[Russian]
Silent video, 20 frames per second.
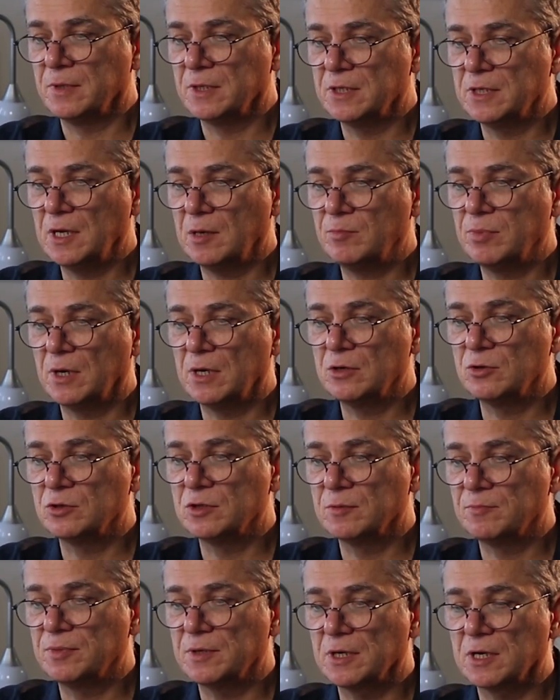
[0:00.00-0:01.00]
Я бы,
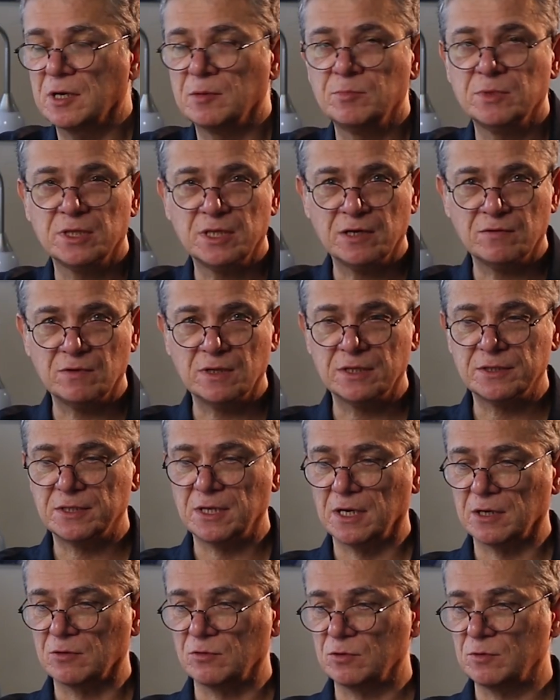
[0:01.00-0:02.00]
Алена, порекомендовал
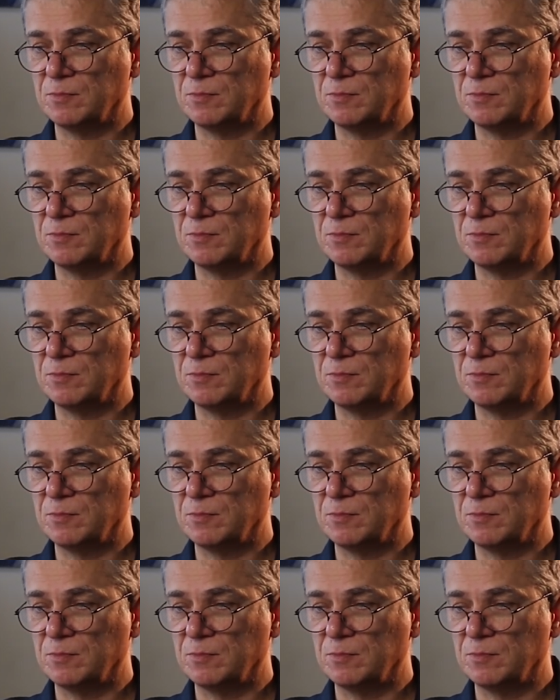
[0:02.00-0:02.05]
так.